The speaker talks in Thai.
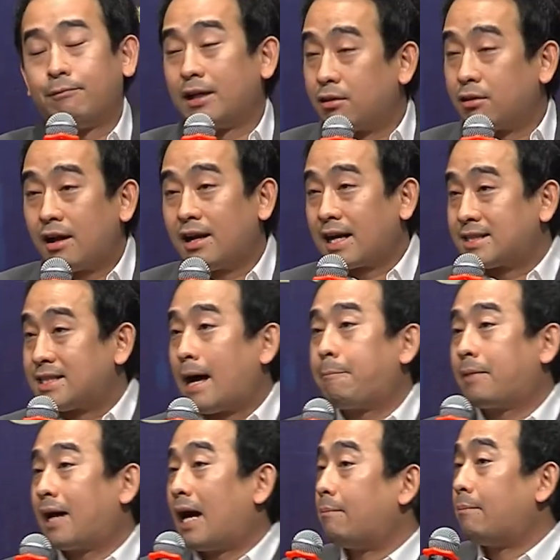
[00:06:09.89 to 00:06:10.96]
วิเคราะห์หลักทรัพ
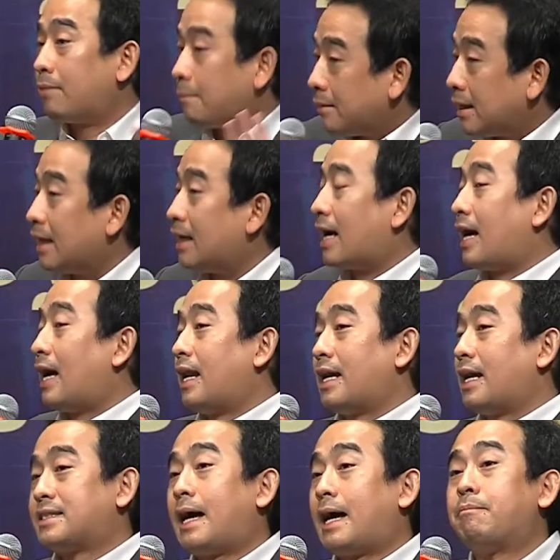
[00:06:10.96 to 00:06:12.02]
ย์การประเมินราคาห
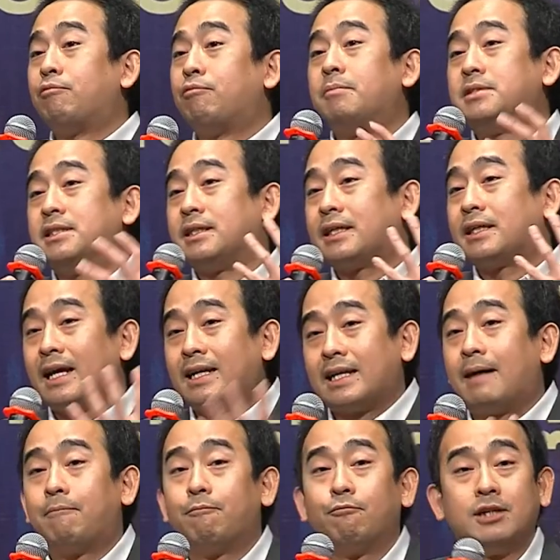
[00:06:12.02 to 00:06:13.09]
ลักทรัพย์รวมถึงการ
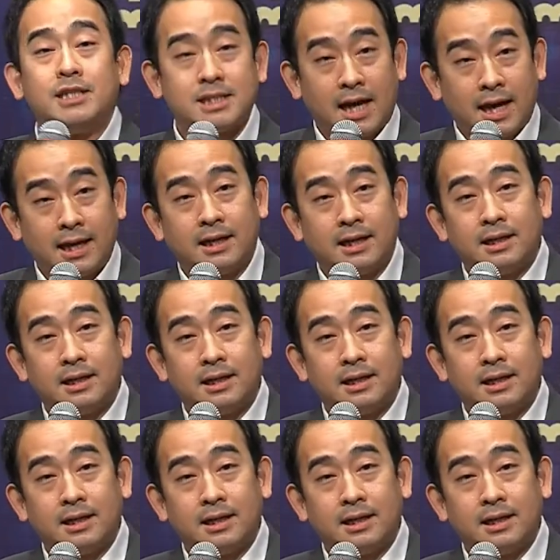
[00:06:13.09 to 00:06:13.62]
ทำวิจัย